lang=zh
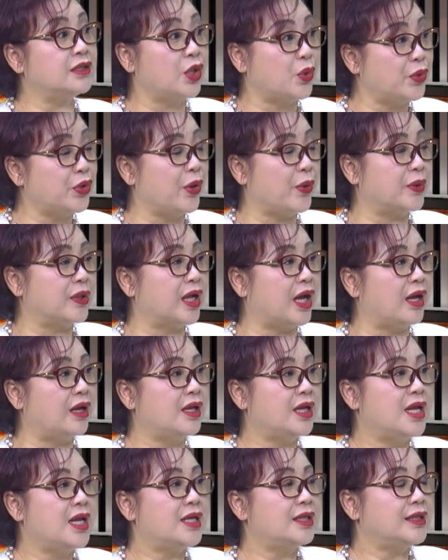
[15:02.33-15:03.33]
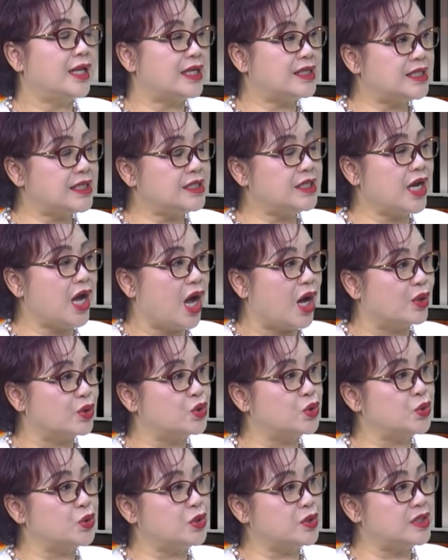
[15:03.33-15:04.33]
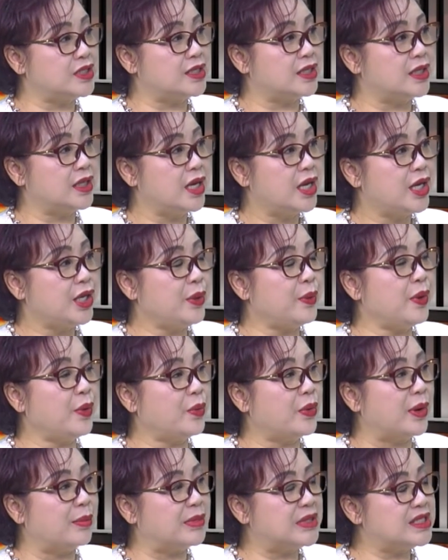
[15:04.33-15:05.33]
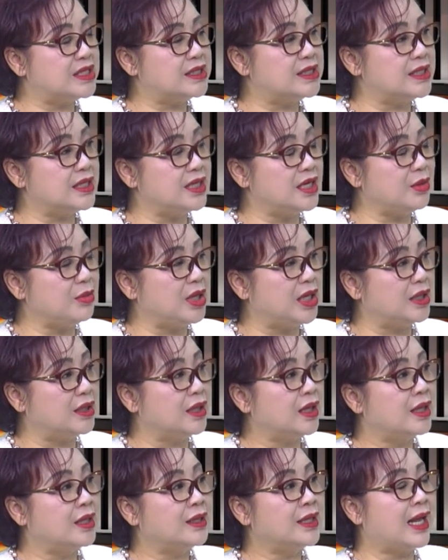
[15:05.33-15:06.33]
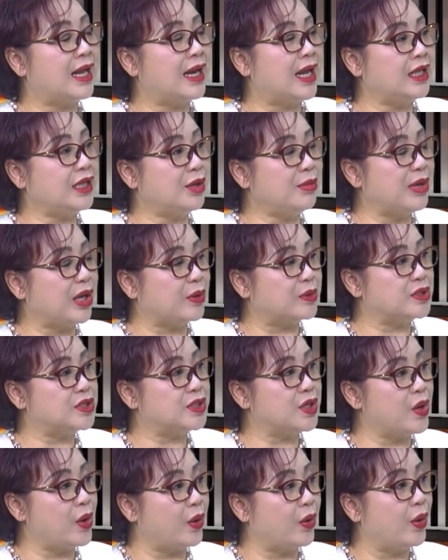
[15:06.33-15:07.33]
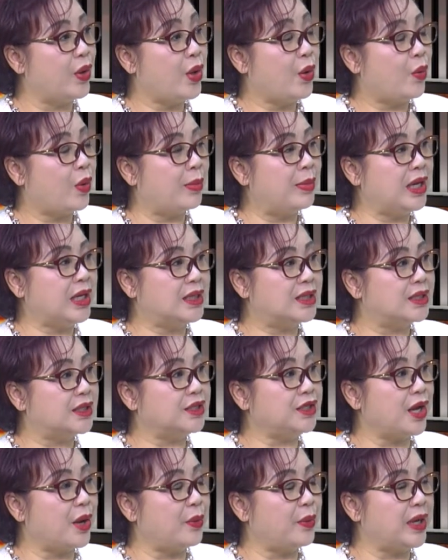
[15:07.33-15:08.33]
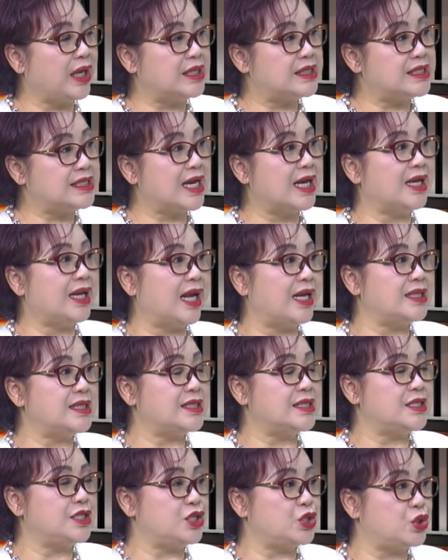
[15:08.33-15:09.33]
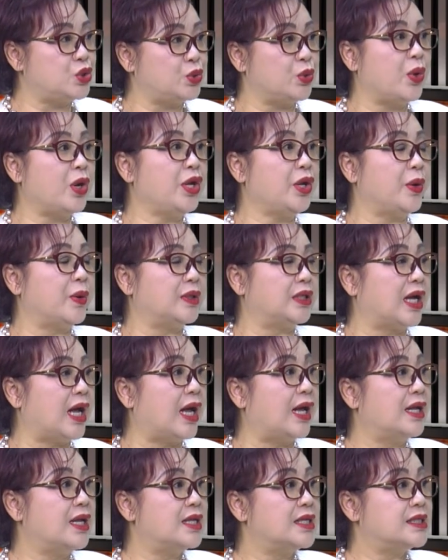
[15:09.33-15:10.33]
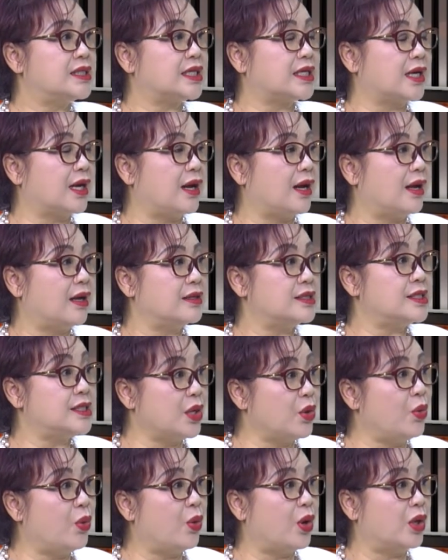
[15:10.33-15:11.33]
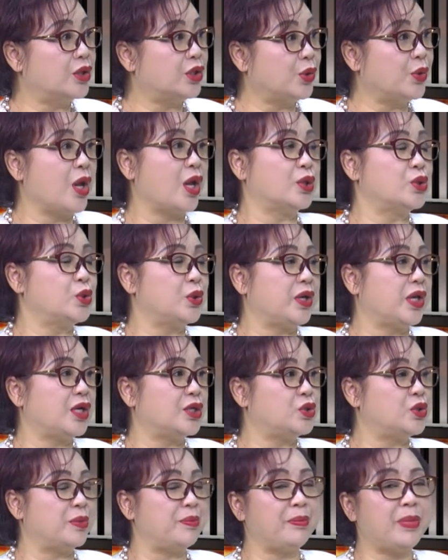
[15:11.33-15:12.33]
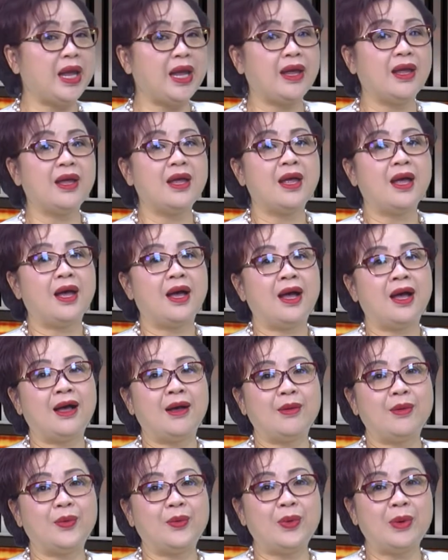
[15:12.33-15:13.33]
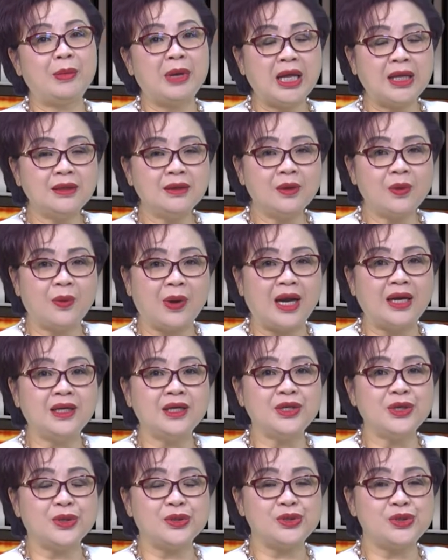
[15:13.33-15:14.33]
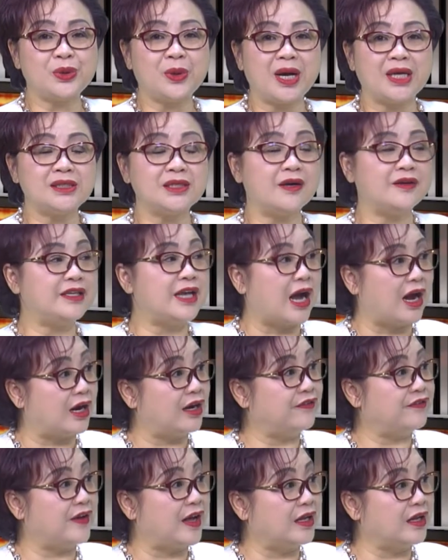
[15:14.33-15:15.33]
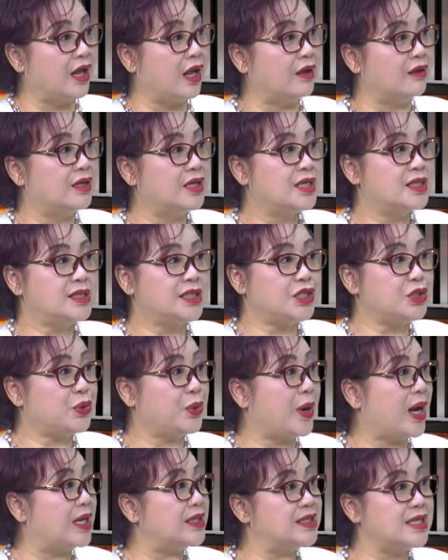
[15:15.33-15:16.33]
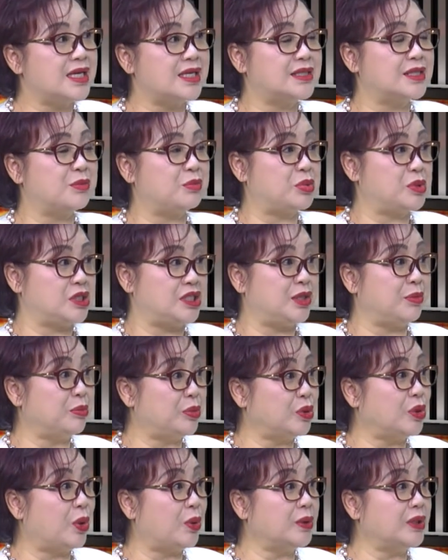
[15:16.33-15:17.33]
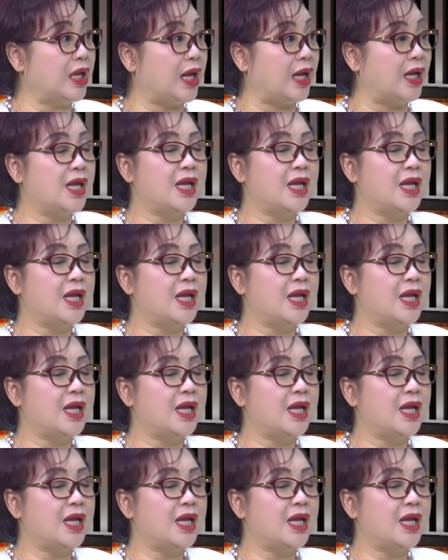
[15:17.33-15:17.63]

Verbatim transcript: 都有的。那这些好处就是，因为我们是新移民，那来到美国之后，我们可能要为将来自己所有的这个生活都要做一个准备啊。我们华人有一句话叫“养儿防老”，这句话现在是行不通的。